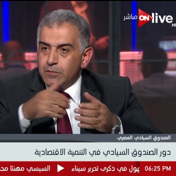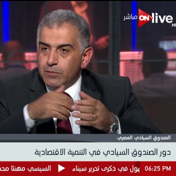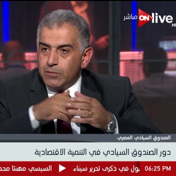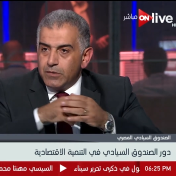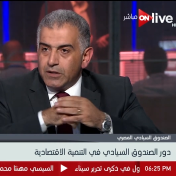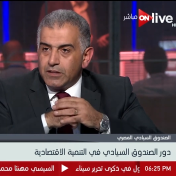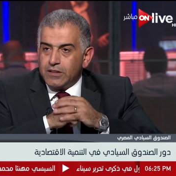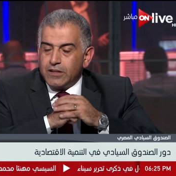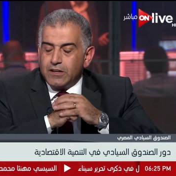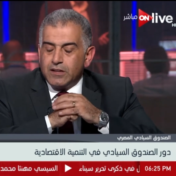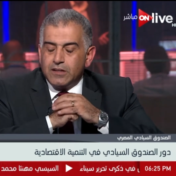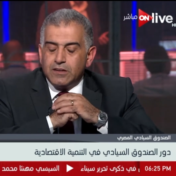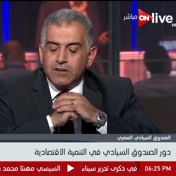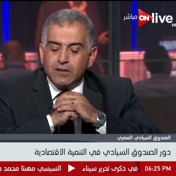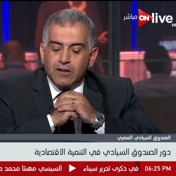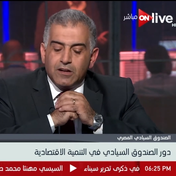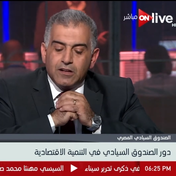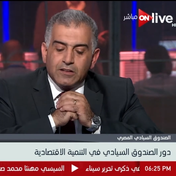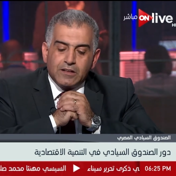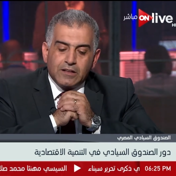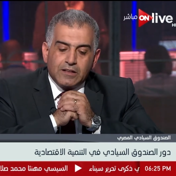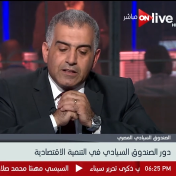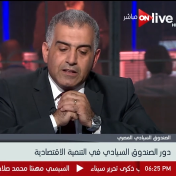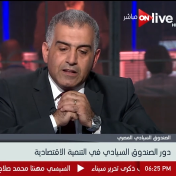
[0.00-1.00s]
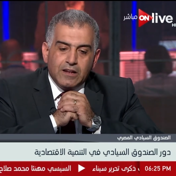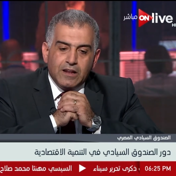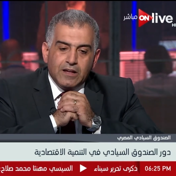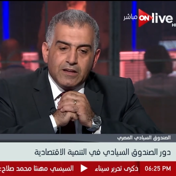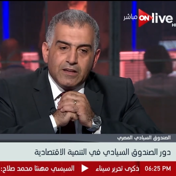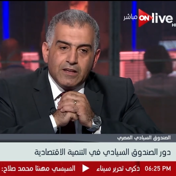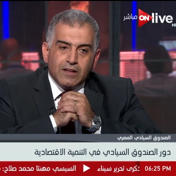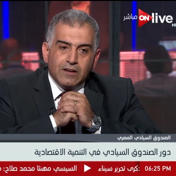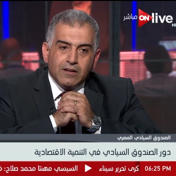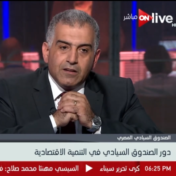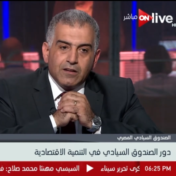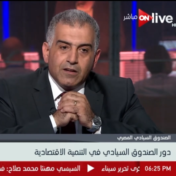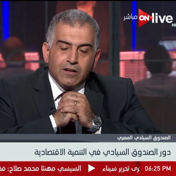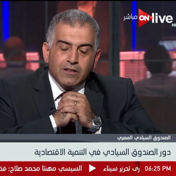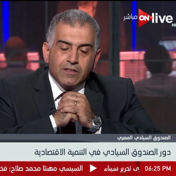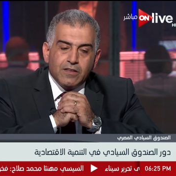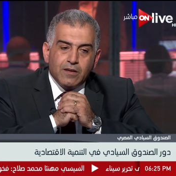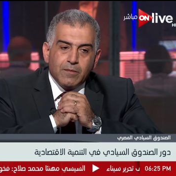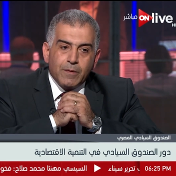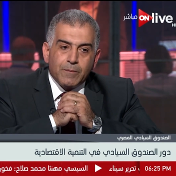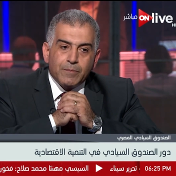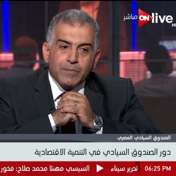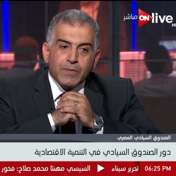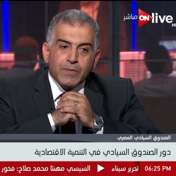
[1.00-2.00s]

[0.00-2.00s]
محتاجين نخطط للاجيال القادمه